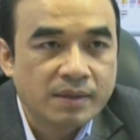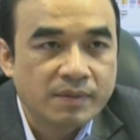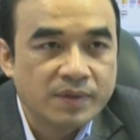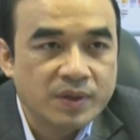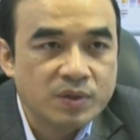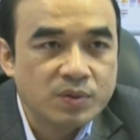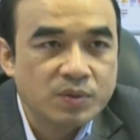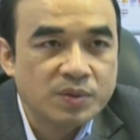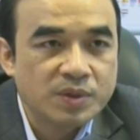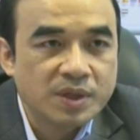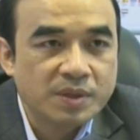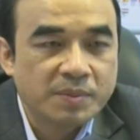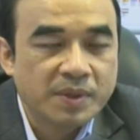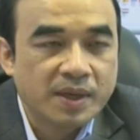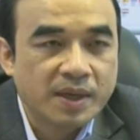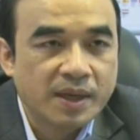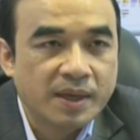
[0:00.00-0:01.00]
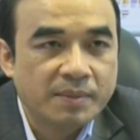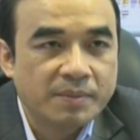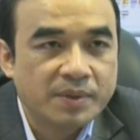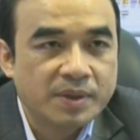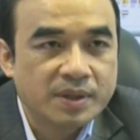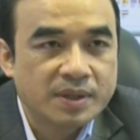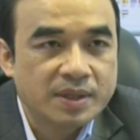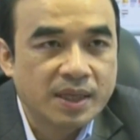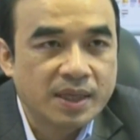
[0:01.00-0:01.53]
Ví dụ như mà các em
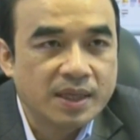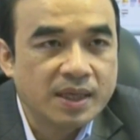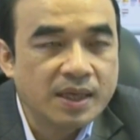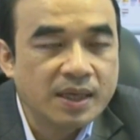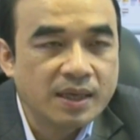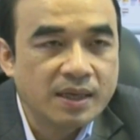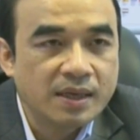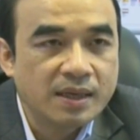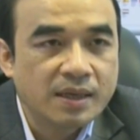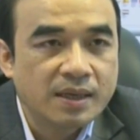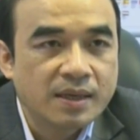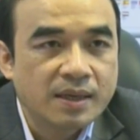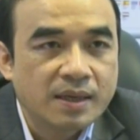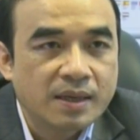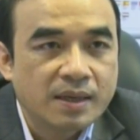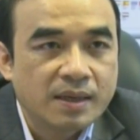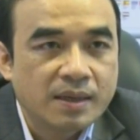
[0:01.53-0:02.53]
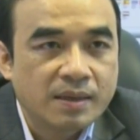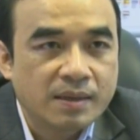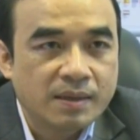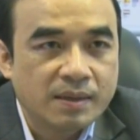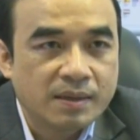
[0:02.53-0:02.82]
được giải nhì uh,